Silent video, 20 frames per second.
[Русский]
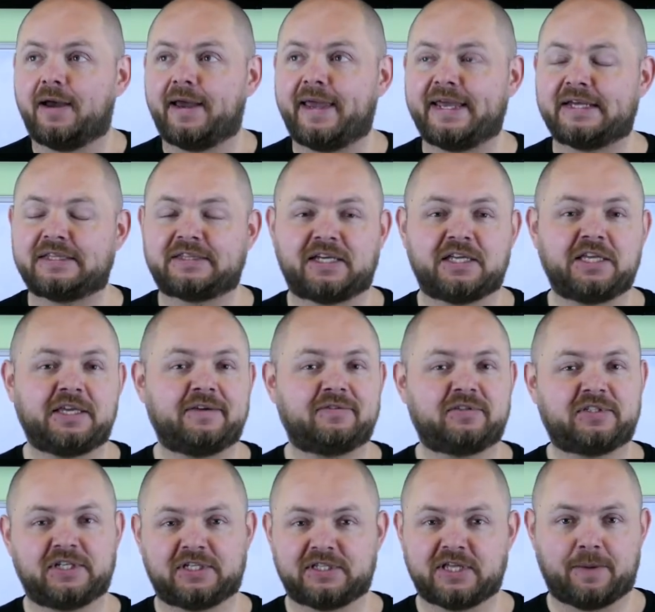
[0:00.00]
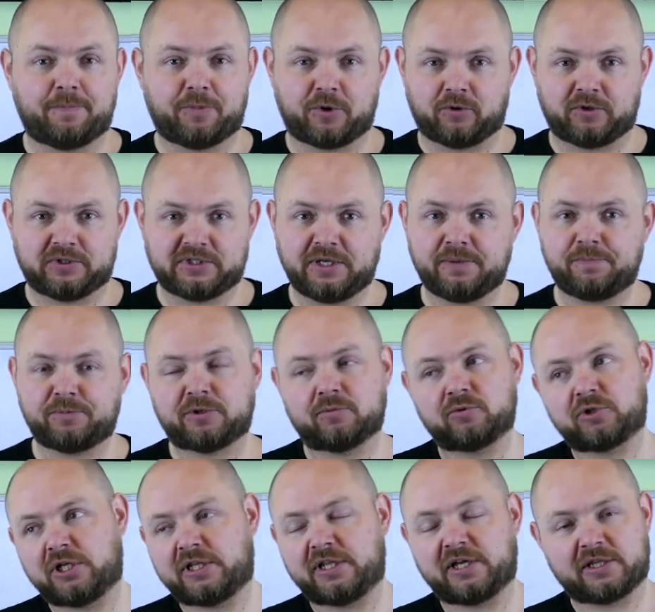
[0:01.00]
Это не всегда просто,
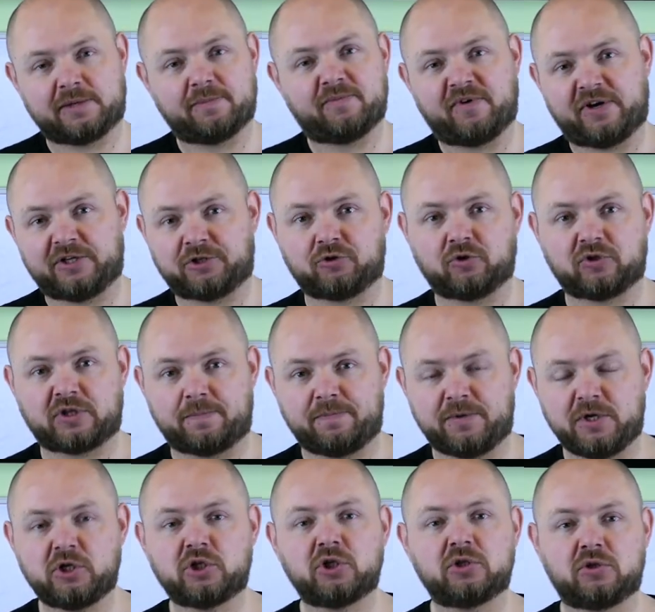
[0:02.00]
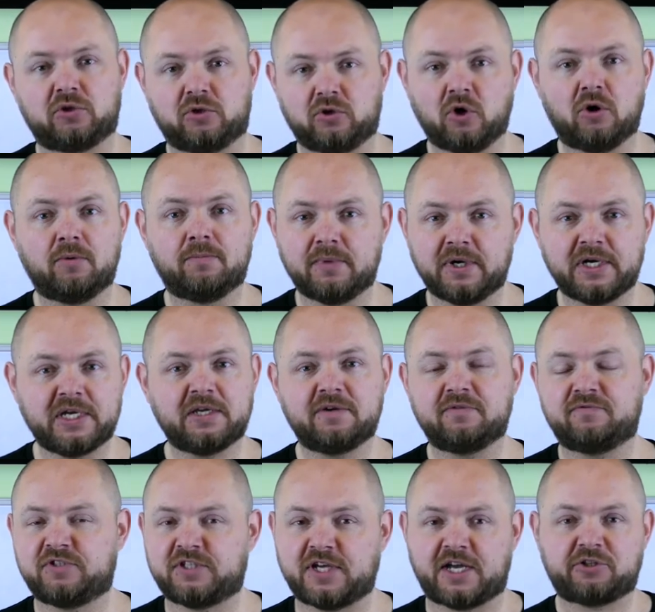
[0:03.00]
потому что иногда бывает кто-то пишет, но
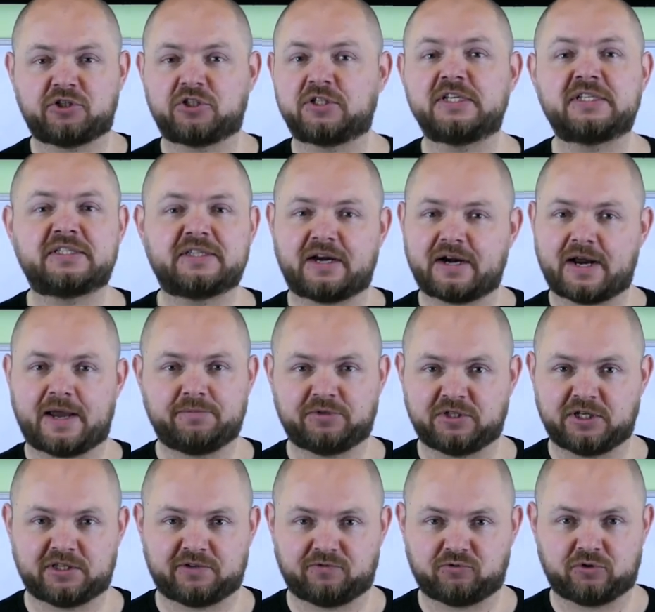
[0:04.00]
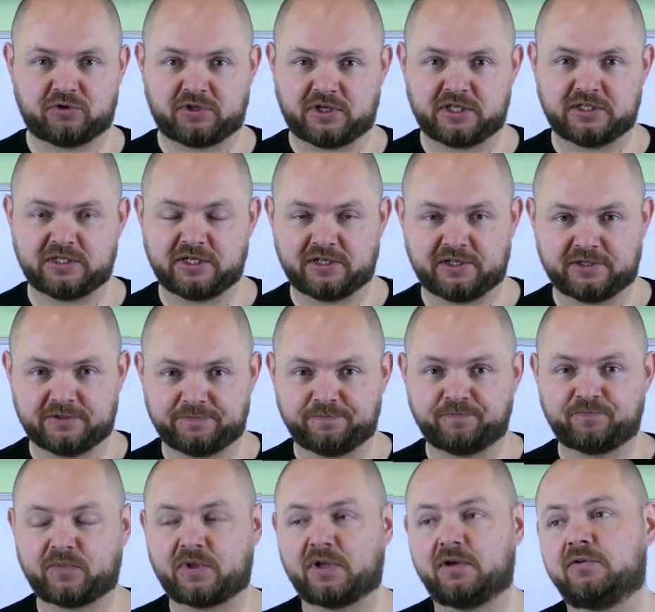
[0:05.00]
мы всячески стараемся это все-таки делать.
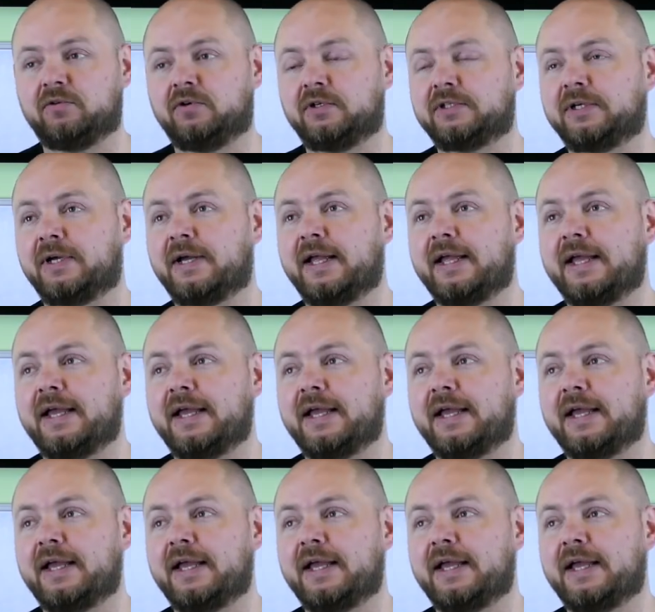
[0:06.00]
Вот.